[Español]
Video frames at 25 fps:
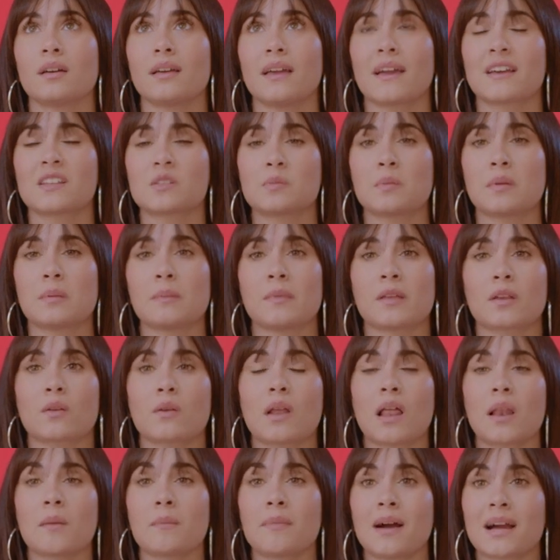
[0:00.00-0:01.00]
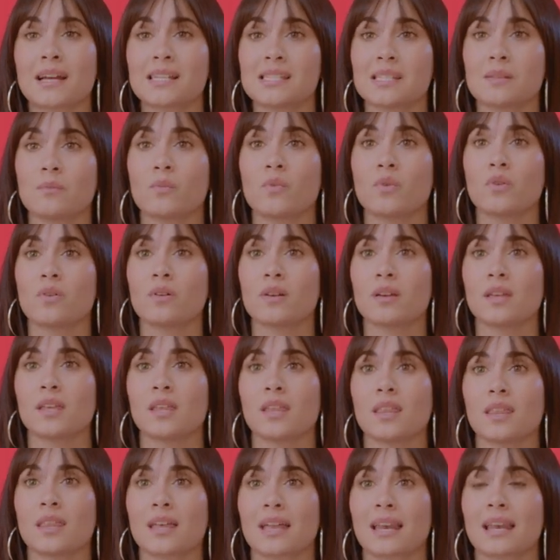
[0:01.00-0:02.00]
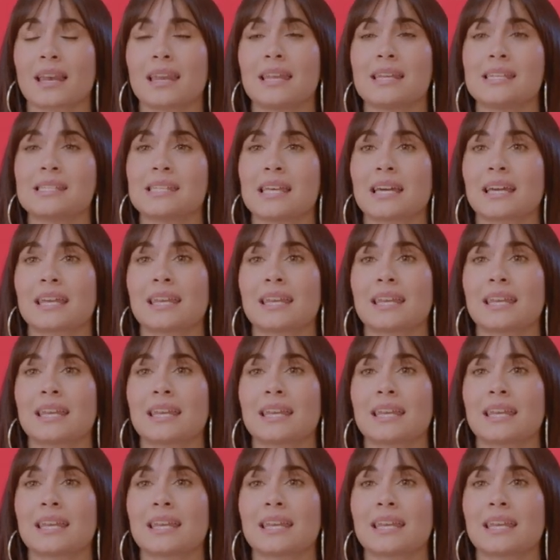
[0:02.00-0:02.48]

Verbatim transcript: exprimirlo al máximo y darle esa